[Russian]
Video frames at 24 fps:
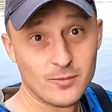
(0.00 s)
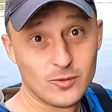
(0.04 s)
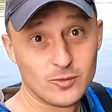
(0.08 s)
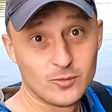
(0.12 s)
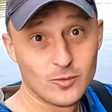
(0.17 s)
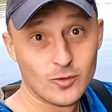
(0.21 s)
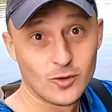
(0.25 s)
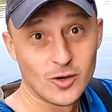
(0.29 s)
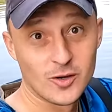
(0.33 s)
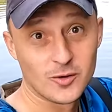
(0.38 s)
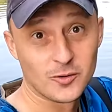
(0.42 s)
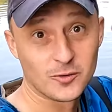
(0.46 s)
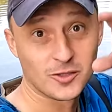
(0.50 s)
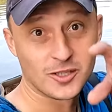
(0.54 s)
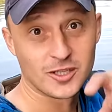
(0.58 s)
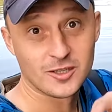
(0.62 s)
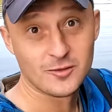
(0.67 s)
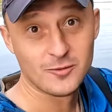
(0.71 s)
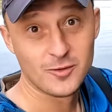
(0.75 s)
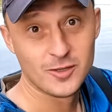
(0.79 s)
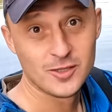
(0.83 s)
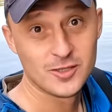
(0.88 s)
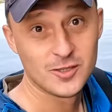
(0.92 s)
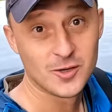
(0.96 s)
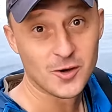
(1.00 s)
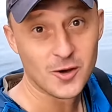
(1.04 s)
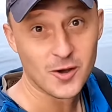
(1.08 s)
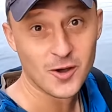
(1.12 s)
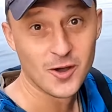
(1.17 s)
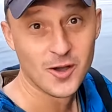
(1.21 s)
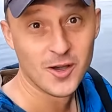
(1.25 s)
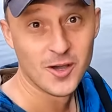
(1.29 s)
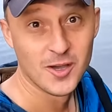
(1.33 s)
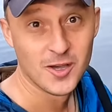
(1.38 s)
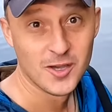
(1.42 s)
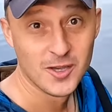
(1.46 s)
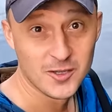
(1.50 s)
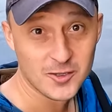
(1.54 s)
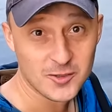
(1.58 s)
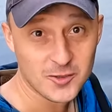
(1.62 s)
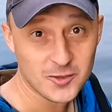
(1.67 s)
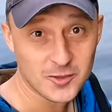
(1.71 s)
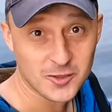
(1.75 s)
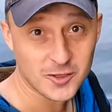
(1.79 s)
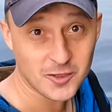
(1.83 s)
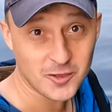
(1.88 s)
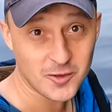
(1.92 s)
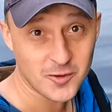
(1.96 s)
будет много крутых видео.
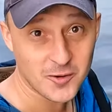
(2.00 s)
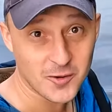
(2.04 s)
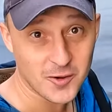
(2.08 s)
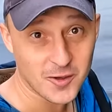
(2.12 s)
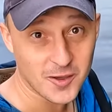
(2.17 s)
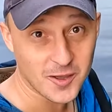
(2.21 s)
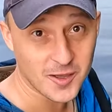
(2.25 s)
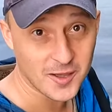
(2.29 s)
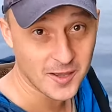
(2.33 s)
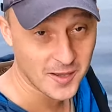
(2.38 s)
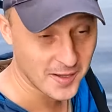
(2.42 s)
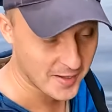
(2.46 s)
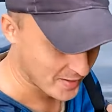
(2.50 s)
Сегодня такое